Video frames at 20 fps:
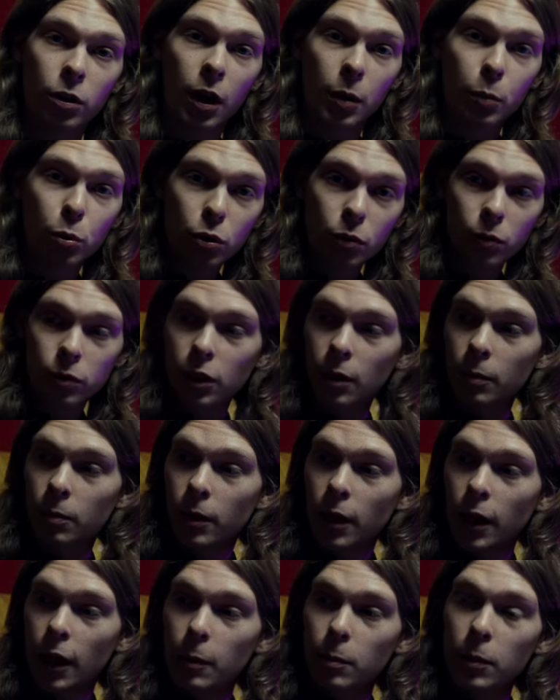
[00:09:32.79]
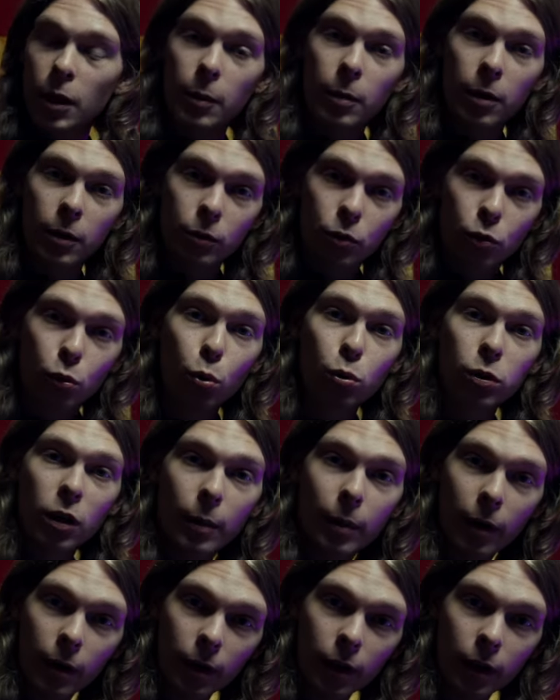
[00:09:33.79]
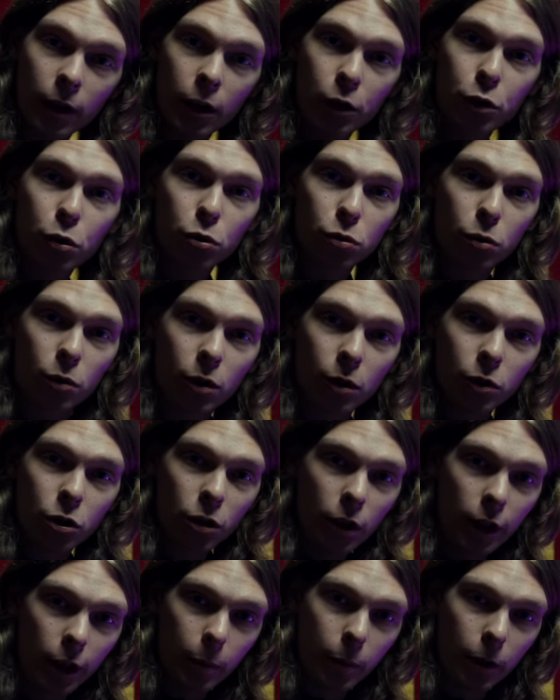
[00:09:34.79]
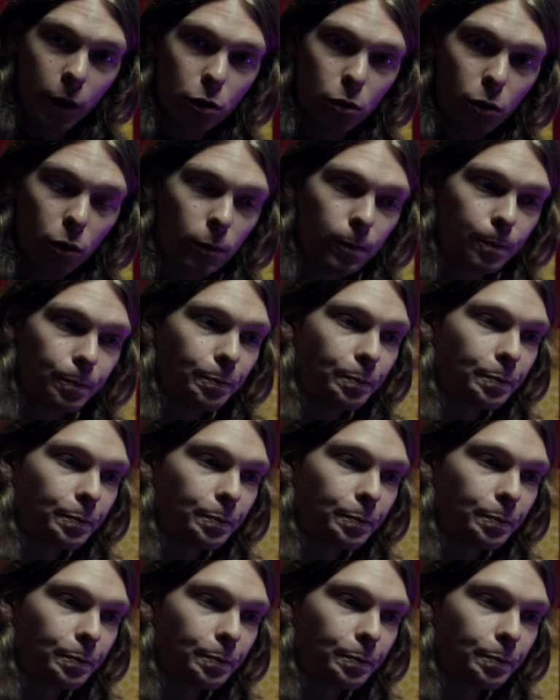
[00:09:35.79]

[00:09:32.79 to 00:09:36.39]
как будто вы там мебель, стул добавили или еще что-то, вот человек пришел,